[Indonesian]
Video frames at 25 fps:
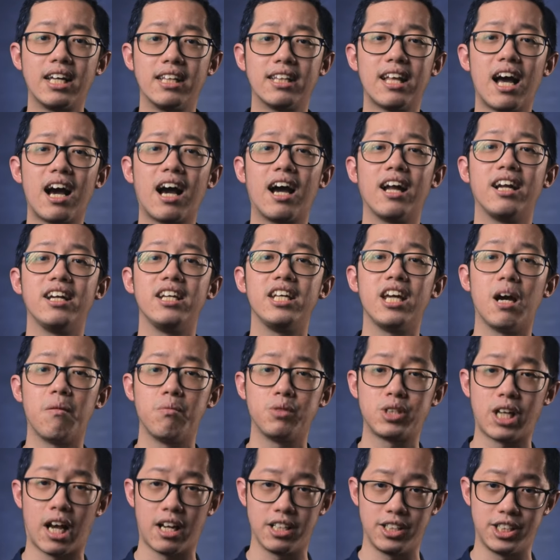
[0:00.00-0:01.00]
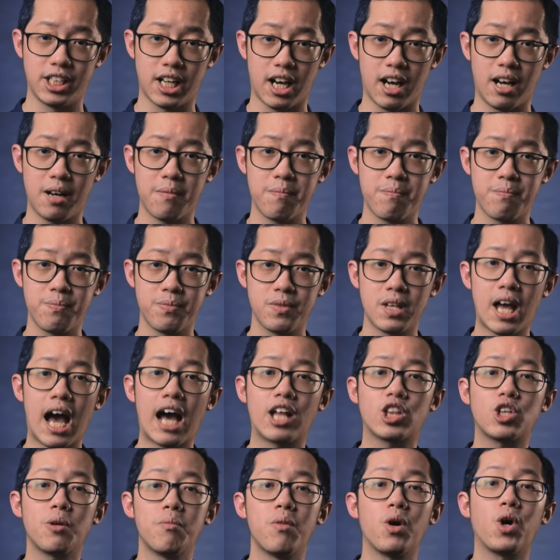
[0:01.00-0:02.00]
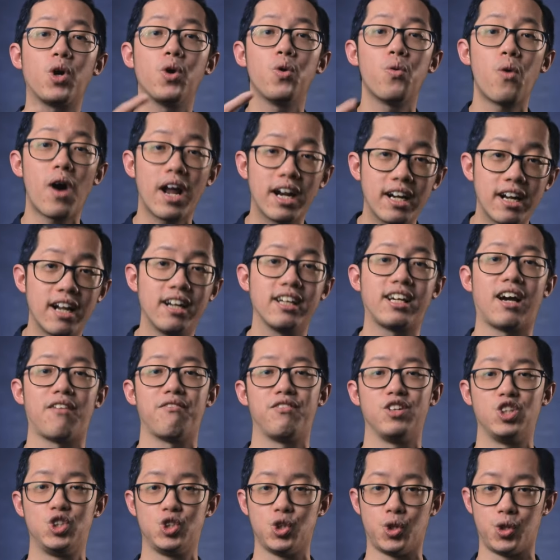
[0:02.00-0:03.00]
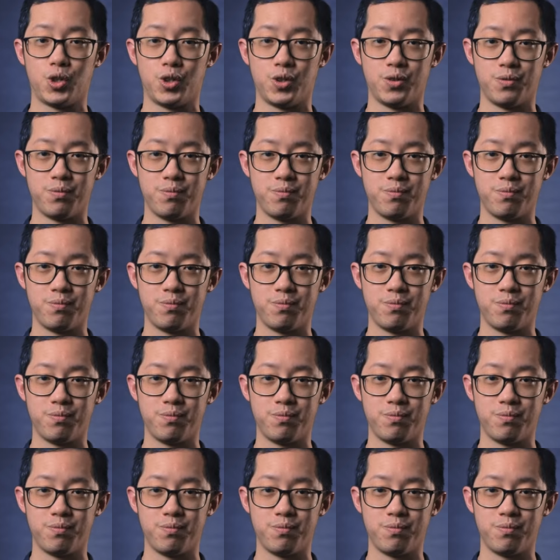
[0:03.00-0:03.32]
kita akan diam saja atau mau keluar dari comfort zone